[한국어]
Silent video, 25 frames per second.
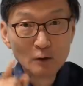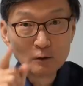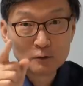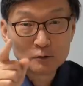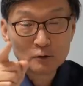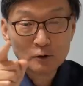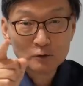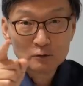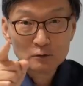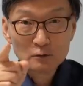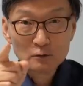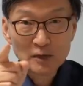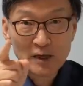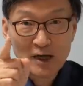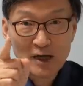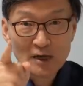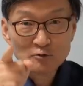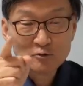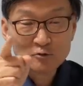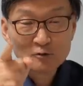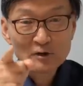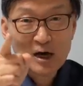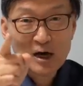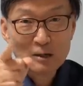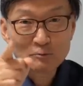너
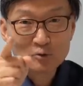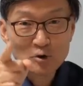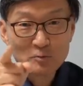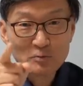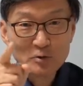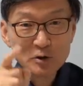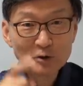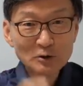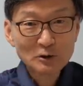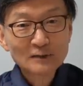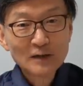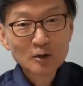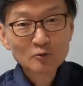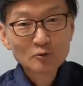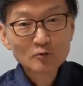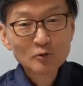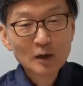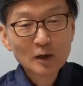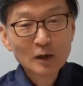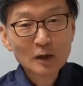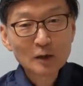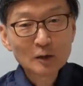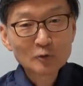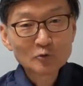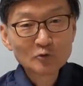계속 까불면 한달
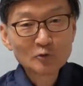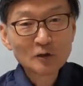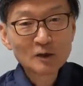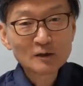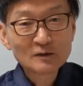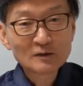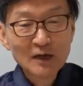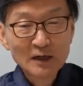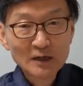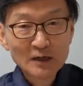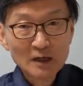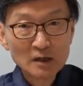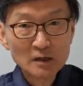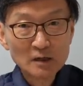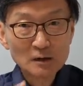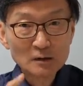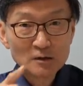후에 9월 달에